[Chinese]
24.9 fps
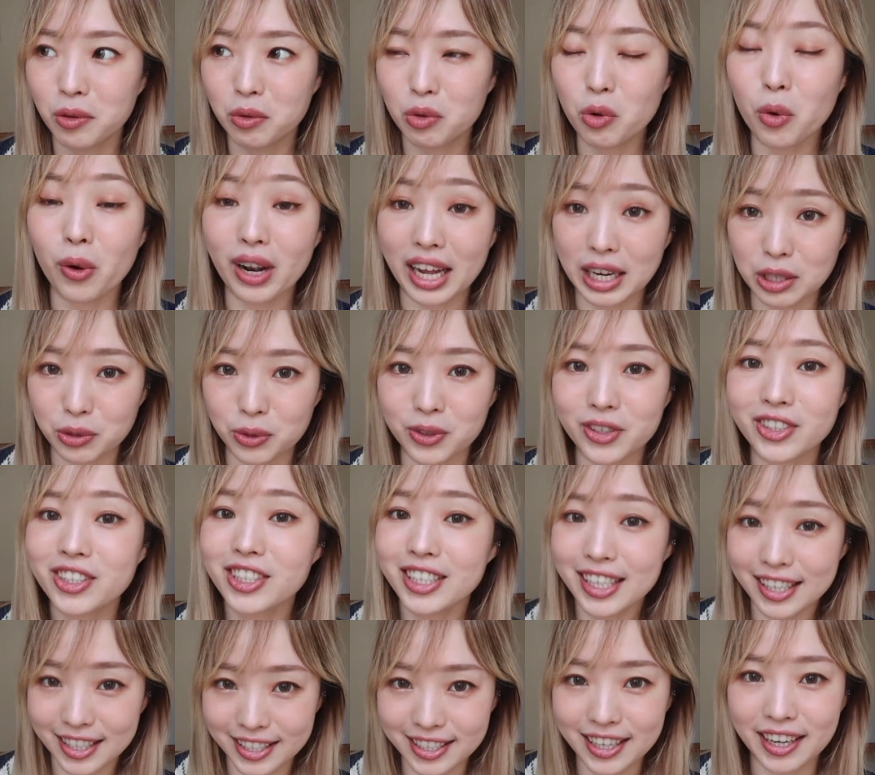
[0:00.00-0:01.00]
对我来说，
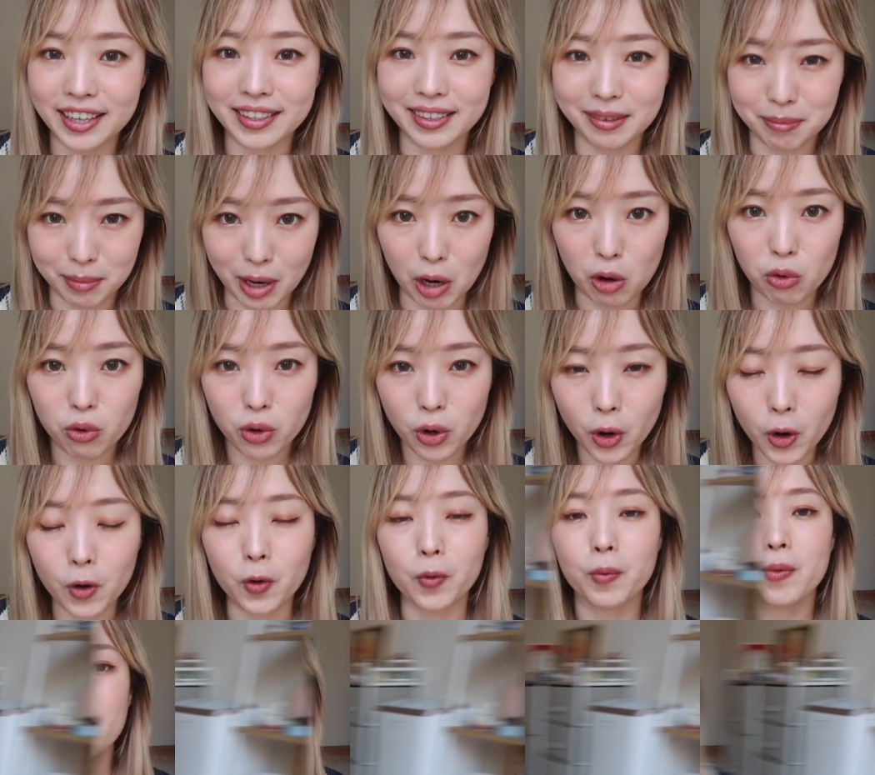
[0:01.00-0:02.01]
正常的毛孔
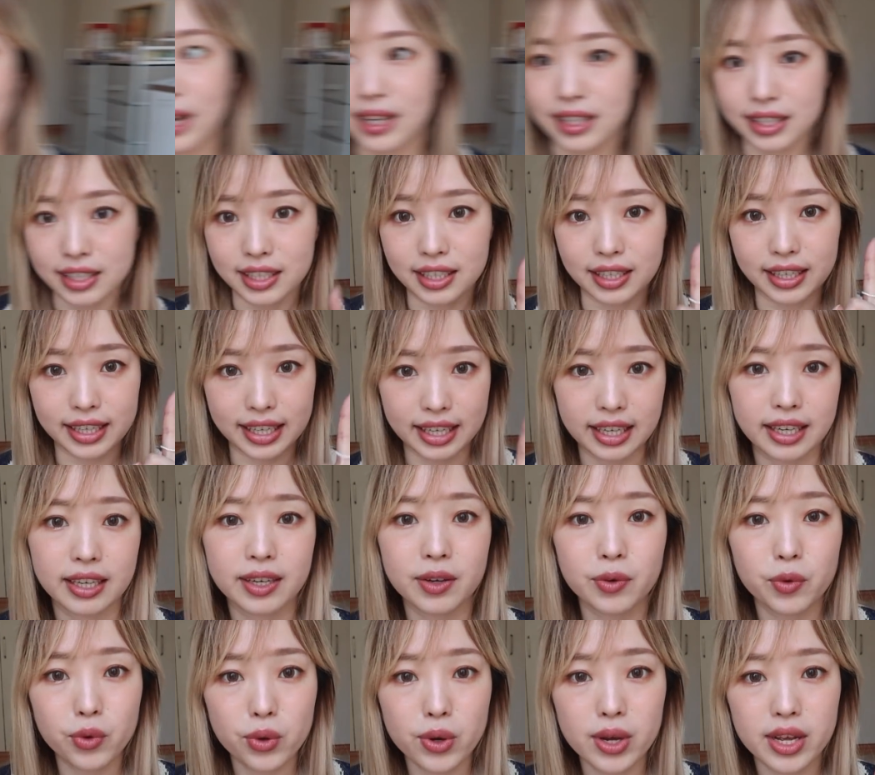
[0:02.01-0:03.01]
打完的一
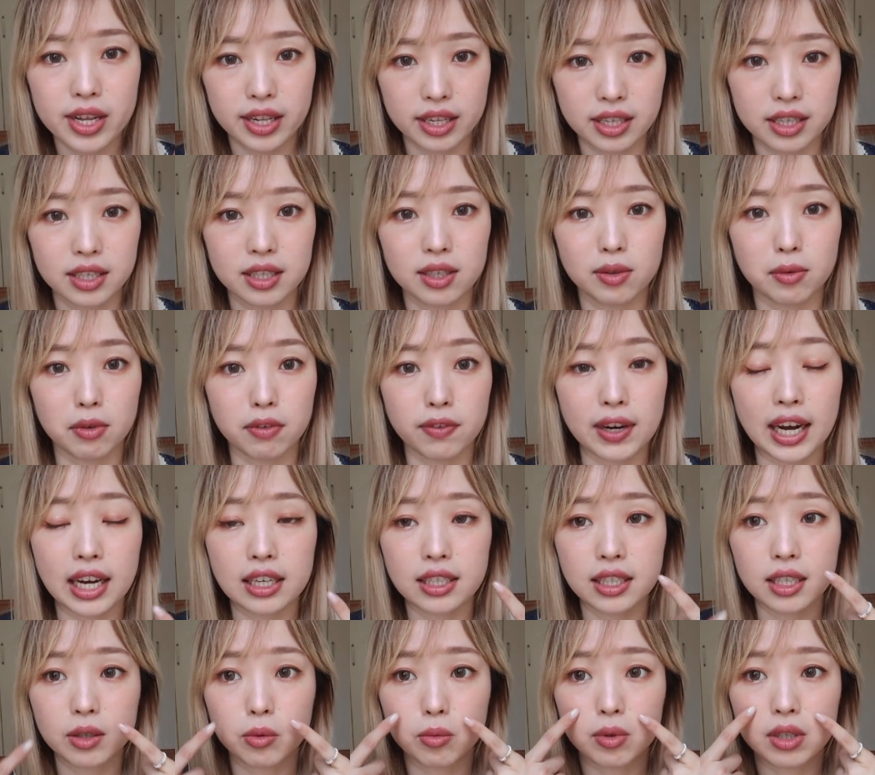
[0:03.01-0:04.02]
个月呢，我发
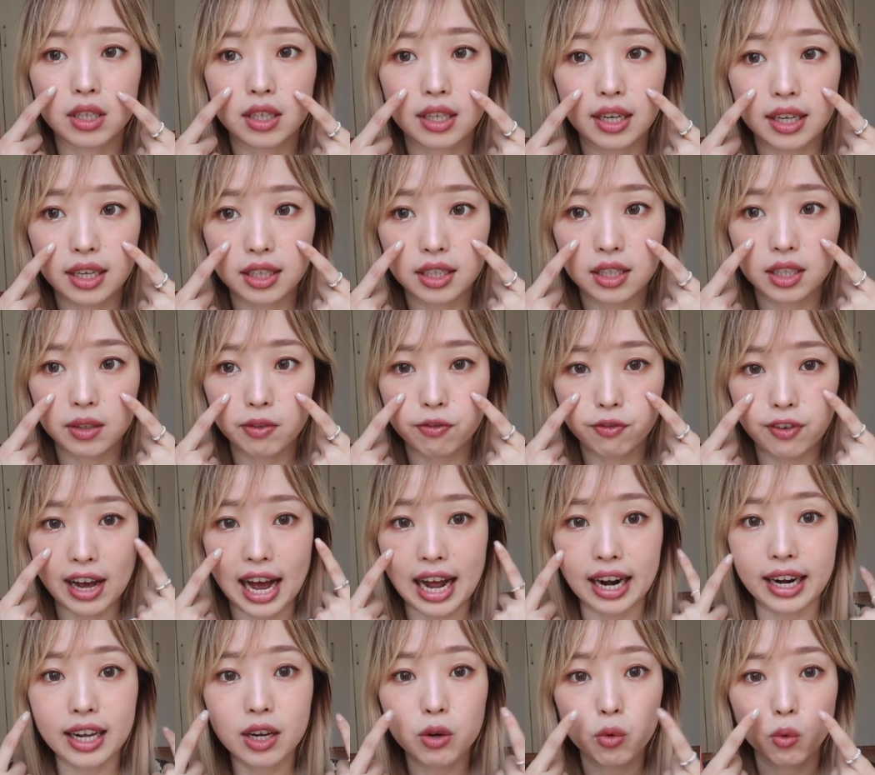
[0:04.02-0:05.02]
现我的那个
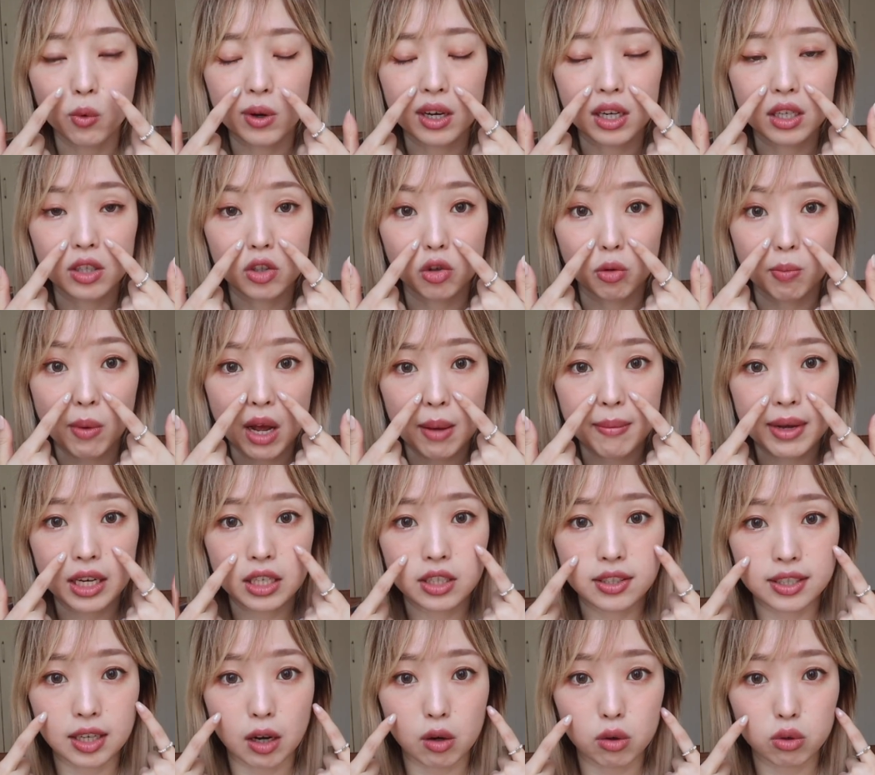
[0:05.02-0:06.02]
法令纹有慢
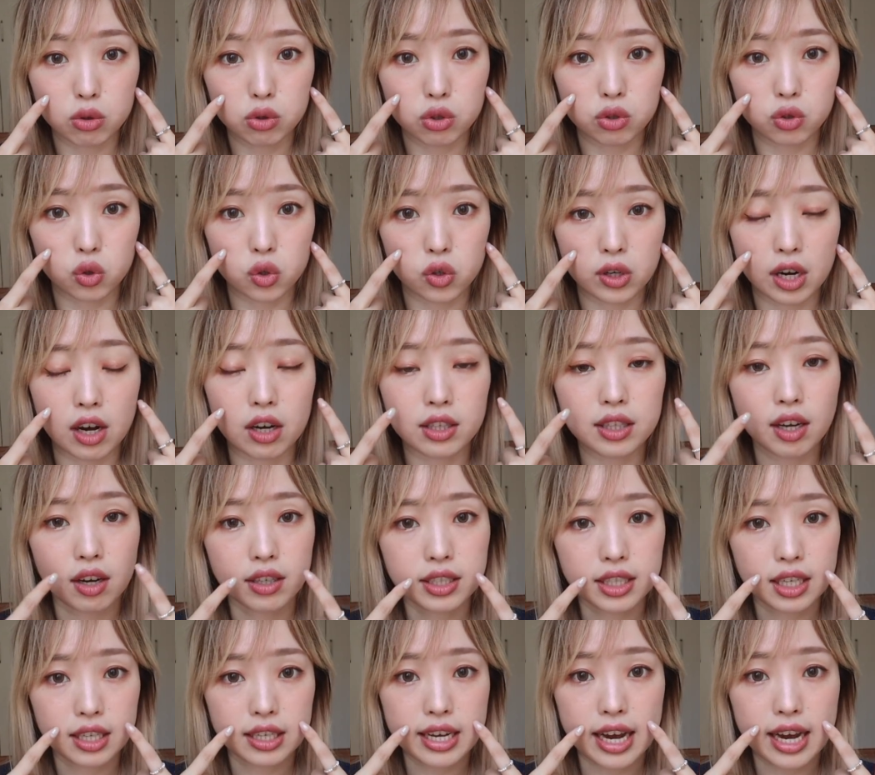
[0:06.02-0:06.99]
慢消失，然后到现